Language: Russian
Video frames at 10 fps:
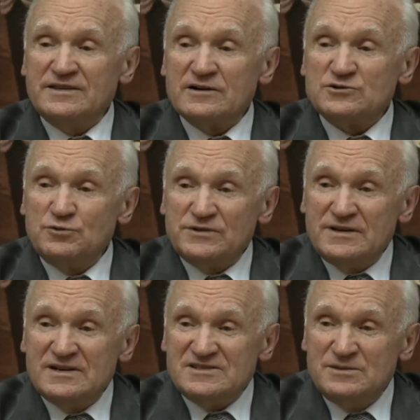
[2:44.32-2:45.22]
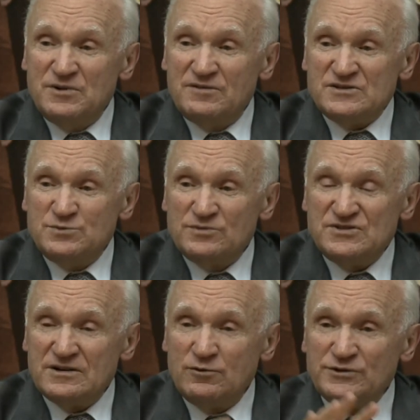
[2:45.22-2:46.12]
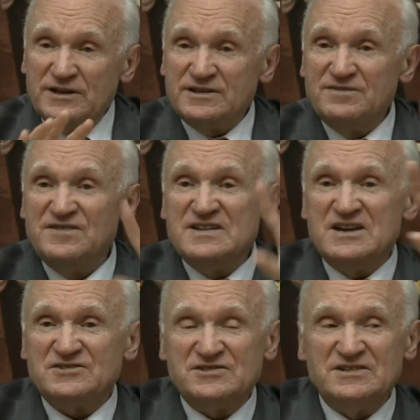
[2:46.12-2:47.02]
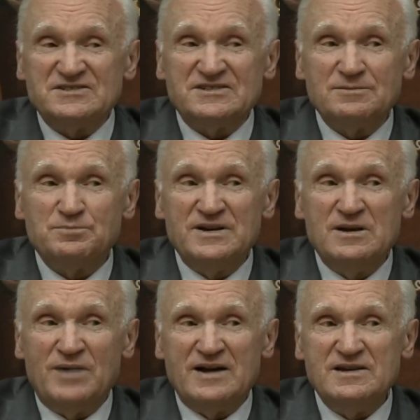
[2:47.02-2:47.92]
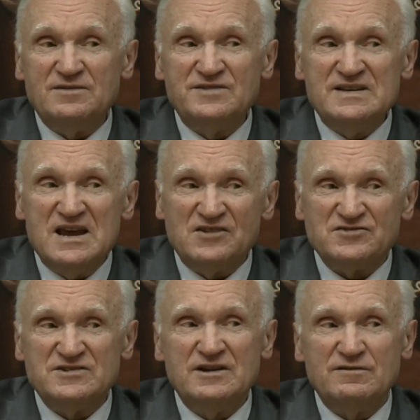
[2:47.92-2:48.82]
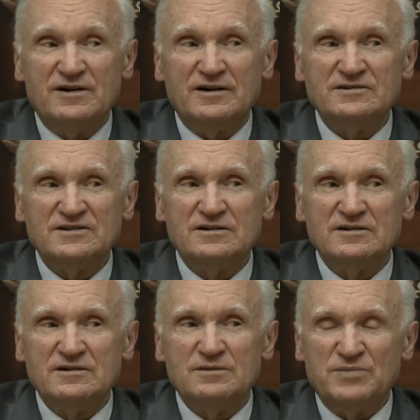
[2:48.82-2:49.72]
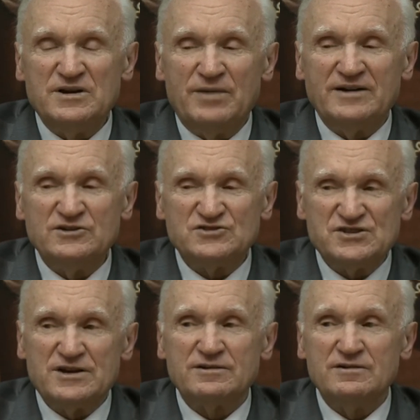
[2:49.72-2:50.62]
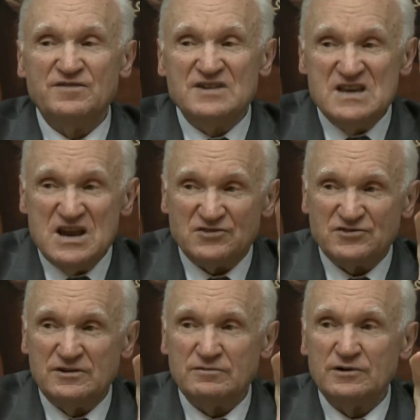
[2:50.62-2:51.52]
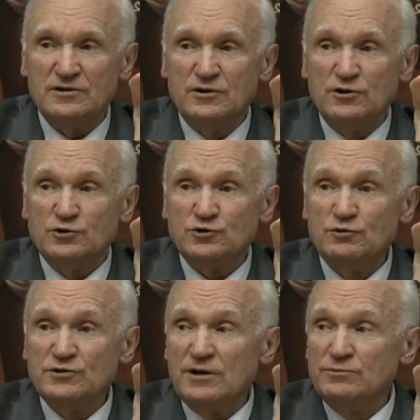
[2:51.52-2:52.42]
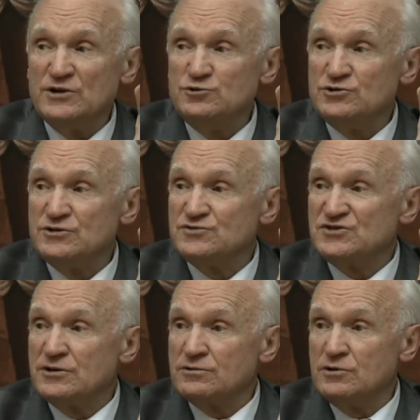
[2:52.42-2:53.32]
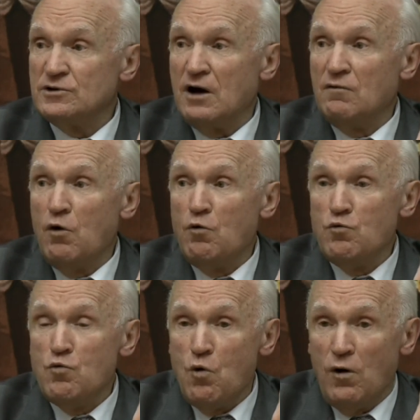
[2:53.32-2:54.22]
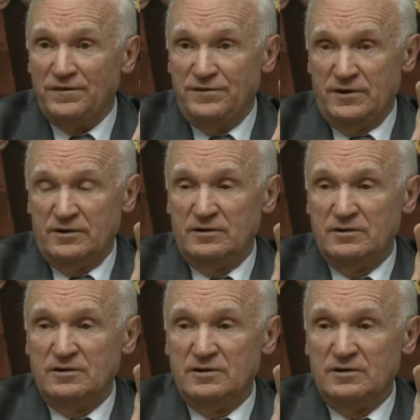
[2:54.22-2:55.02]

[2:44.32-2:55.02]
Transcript: Так что вот если мы возьмемся вот этой внешней, понимание внешнего, понимание церкви, внешнего, то вы там найдете в церкви кого угодно.